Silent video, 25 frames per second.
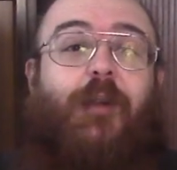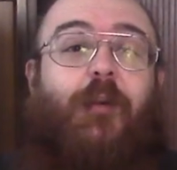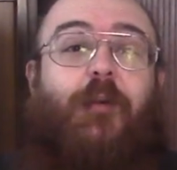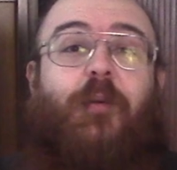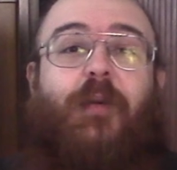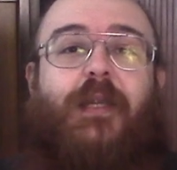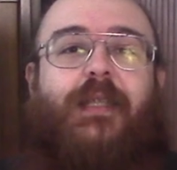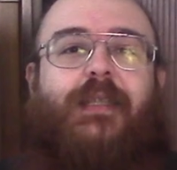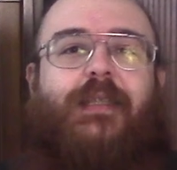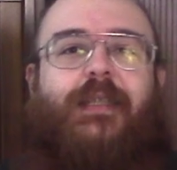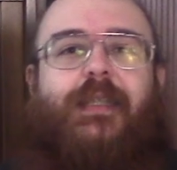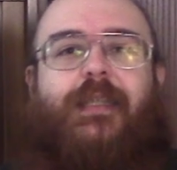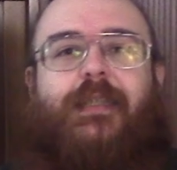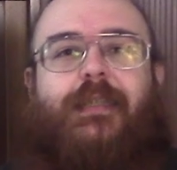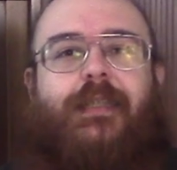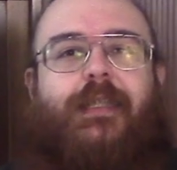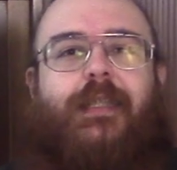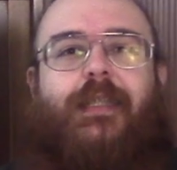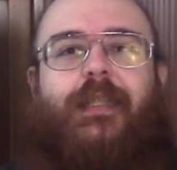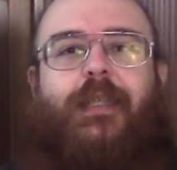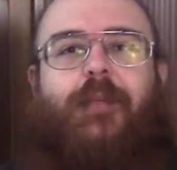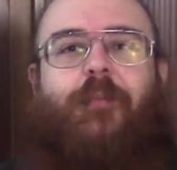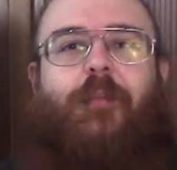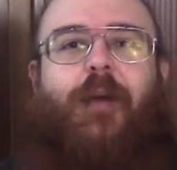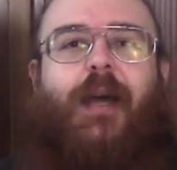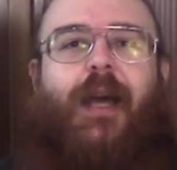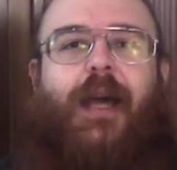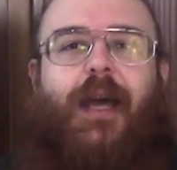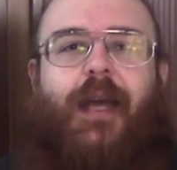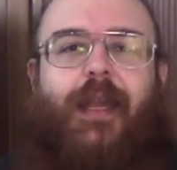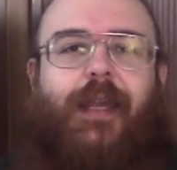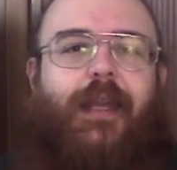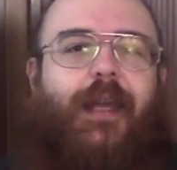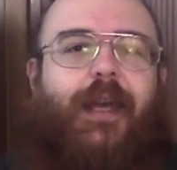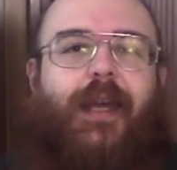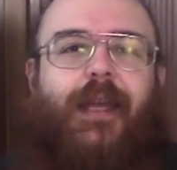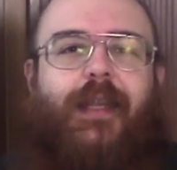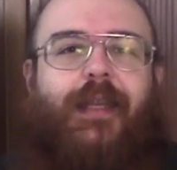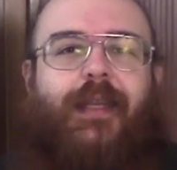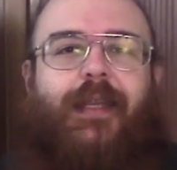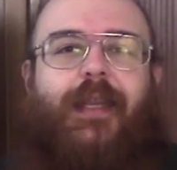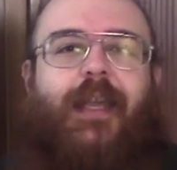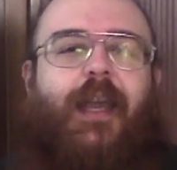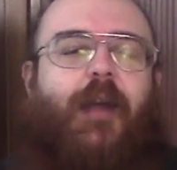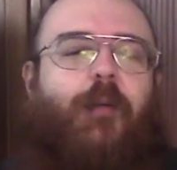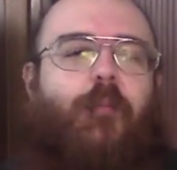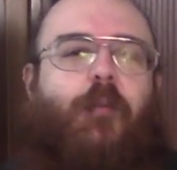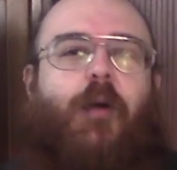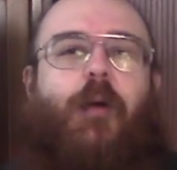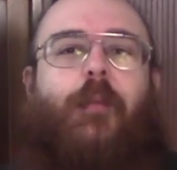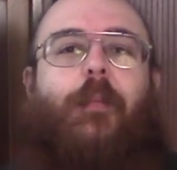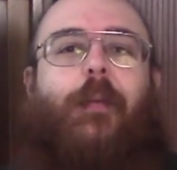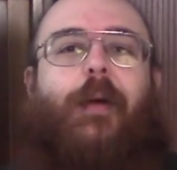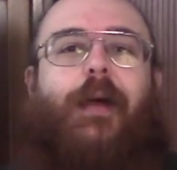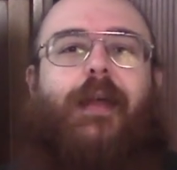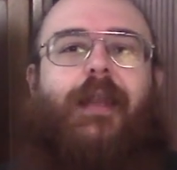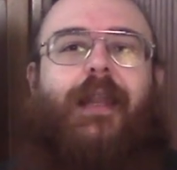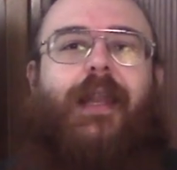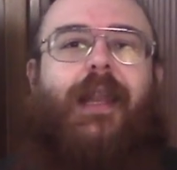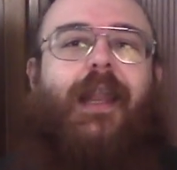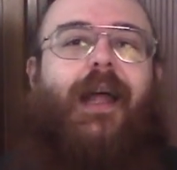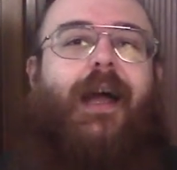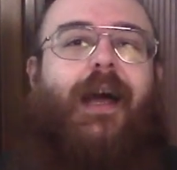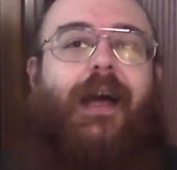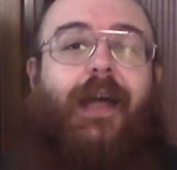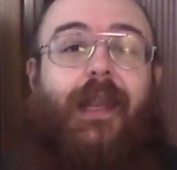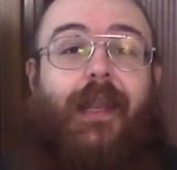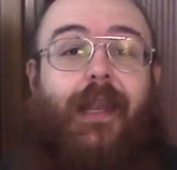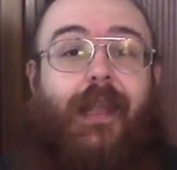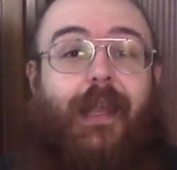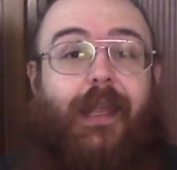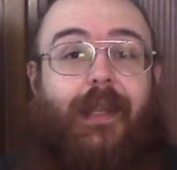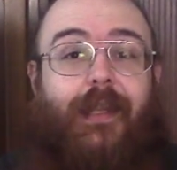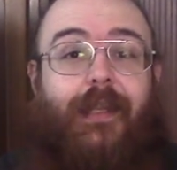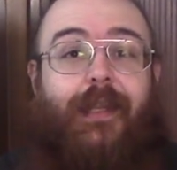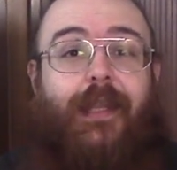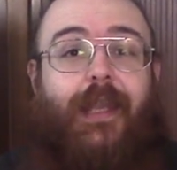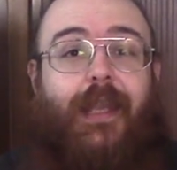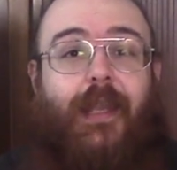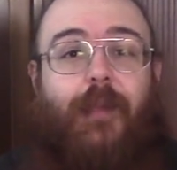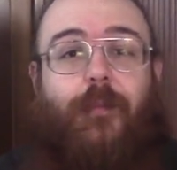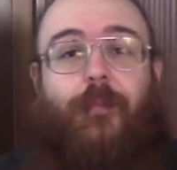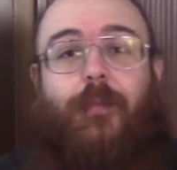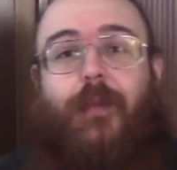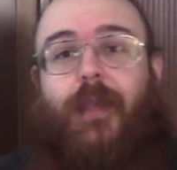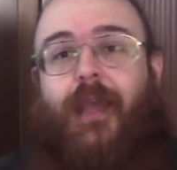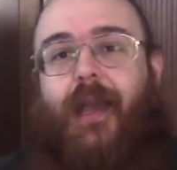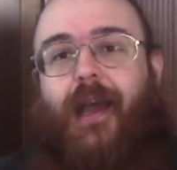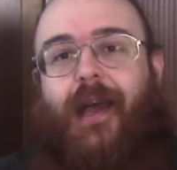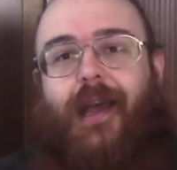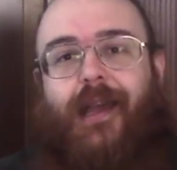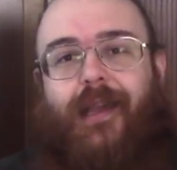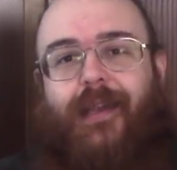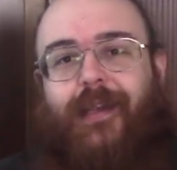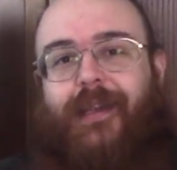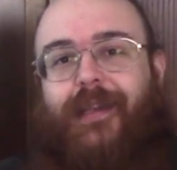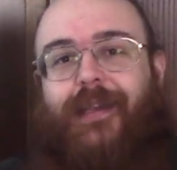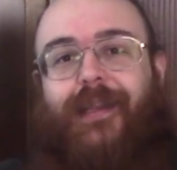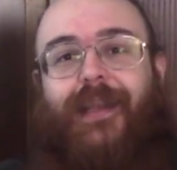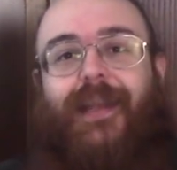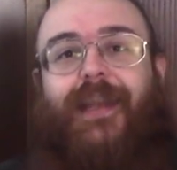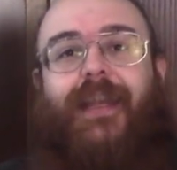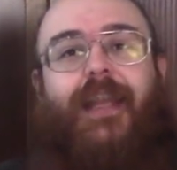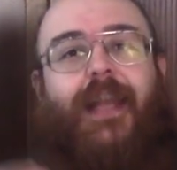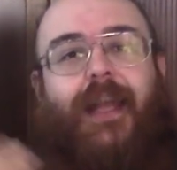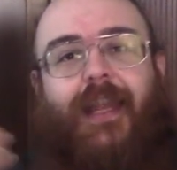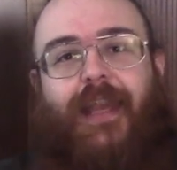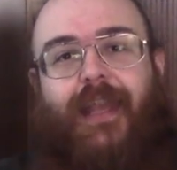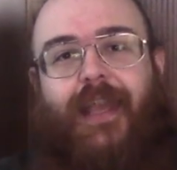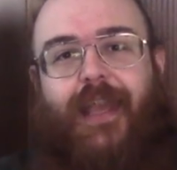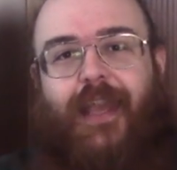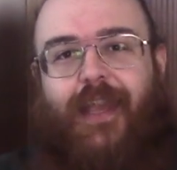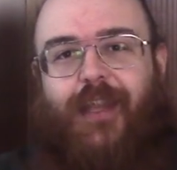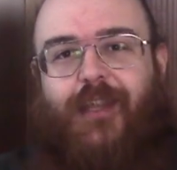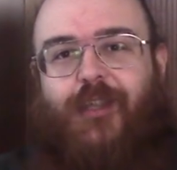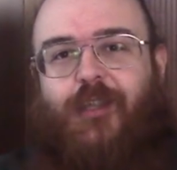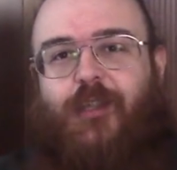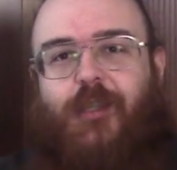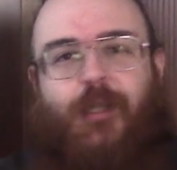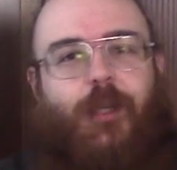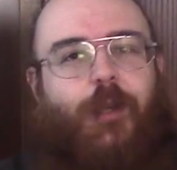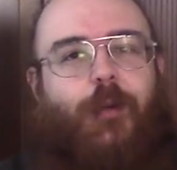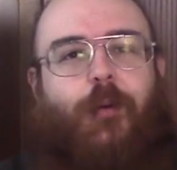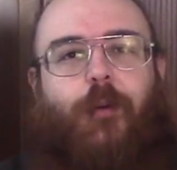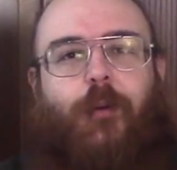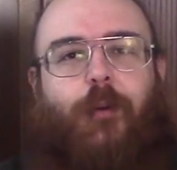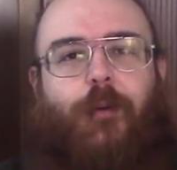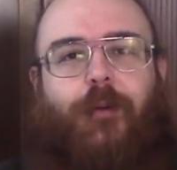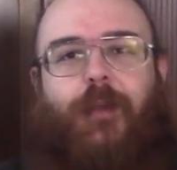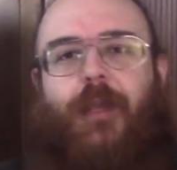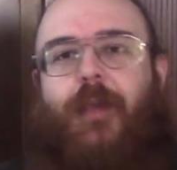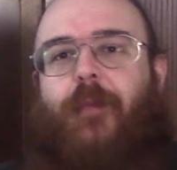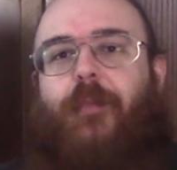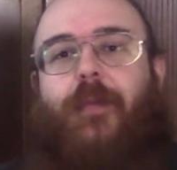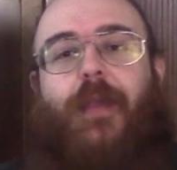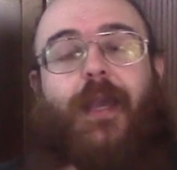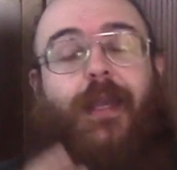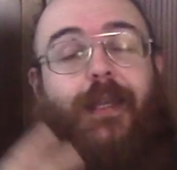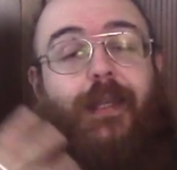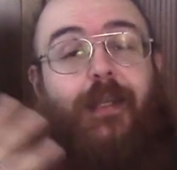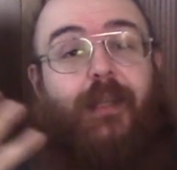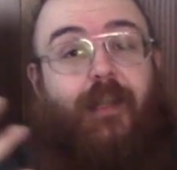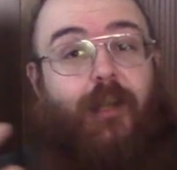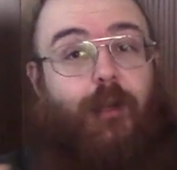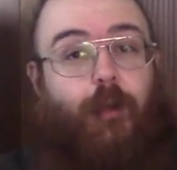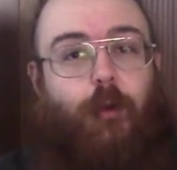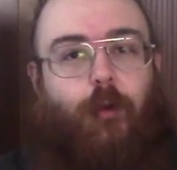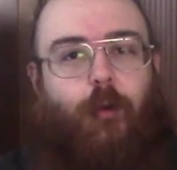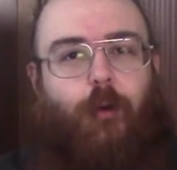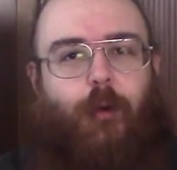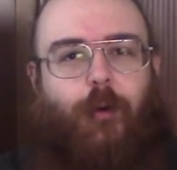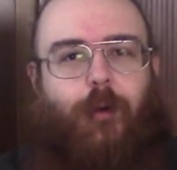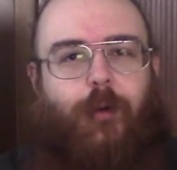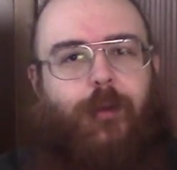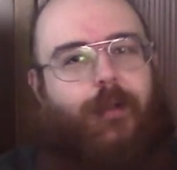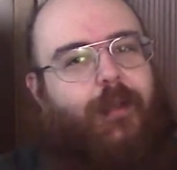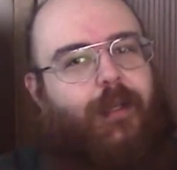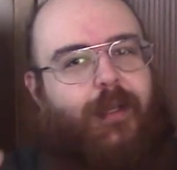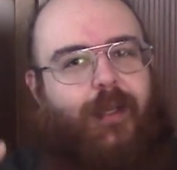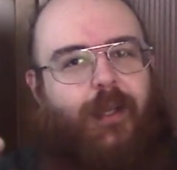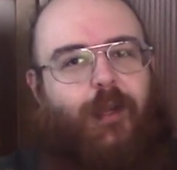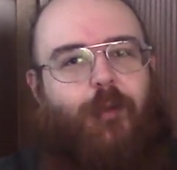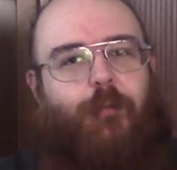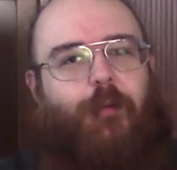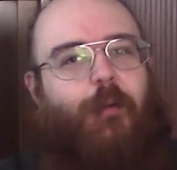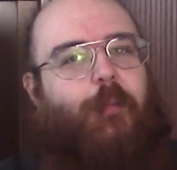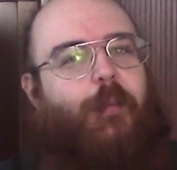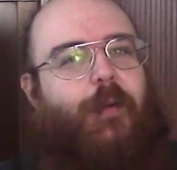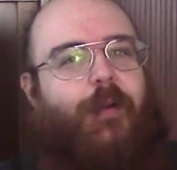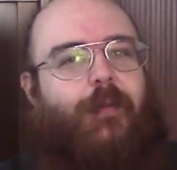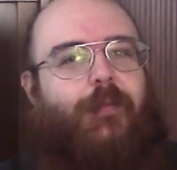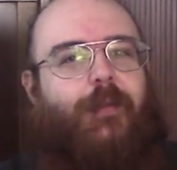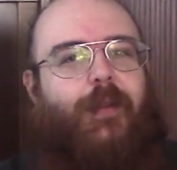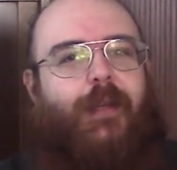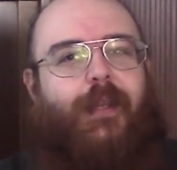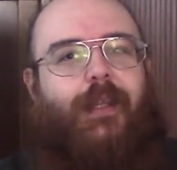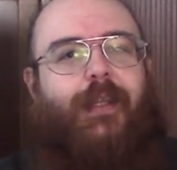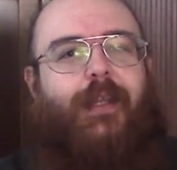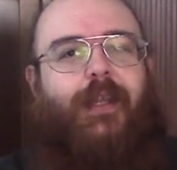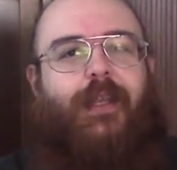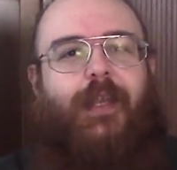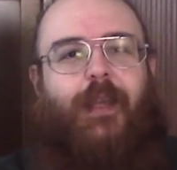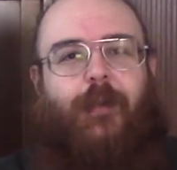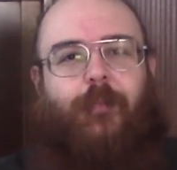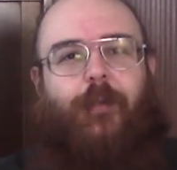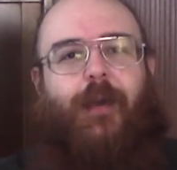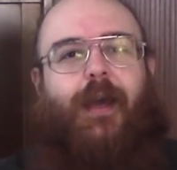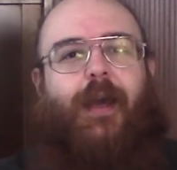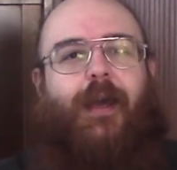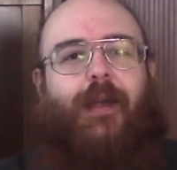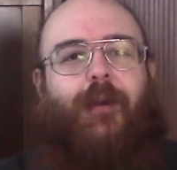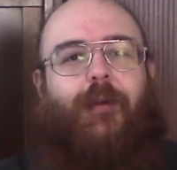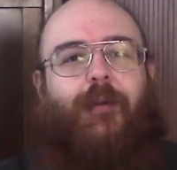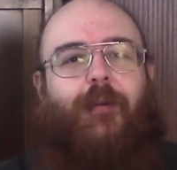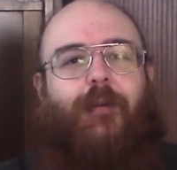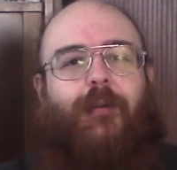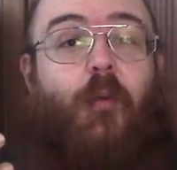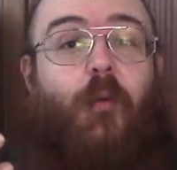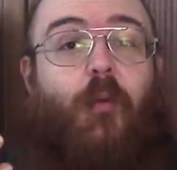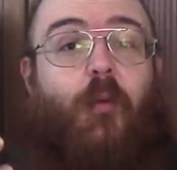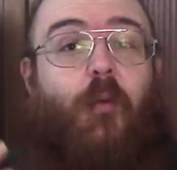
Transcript: questa settimana andiamo a parlare dei piani della legge o dei piani dell'ordine come preferite chiamarlo.